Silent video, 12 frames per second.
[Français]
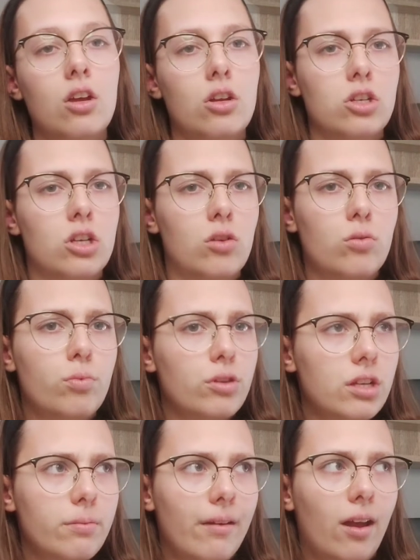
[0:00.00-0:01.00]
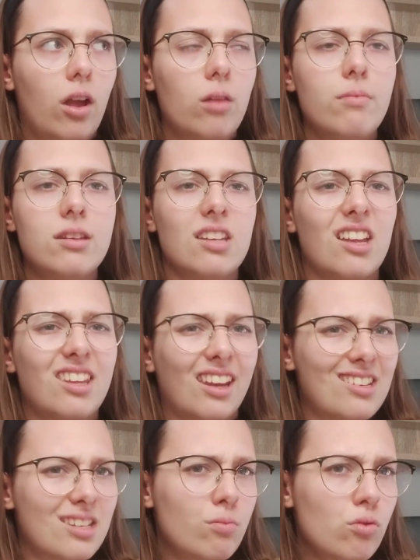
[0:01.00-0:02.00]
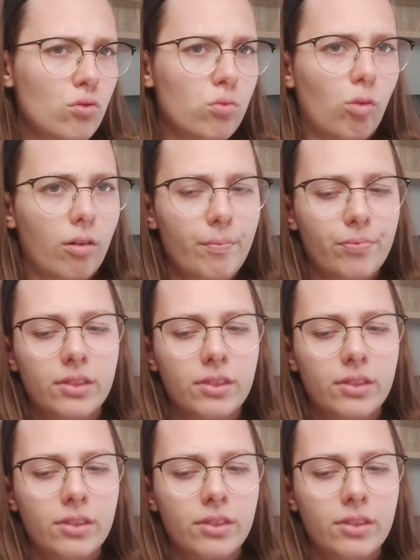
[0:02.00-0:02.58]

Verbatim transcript: J'ai eu une petite période mais ça intéressait beaucoup moins.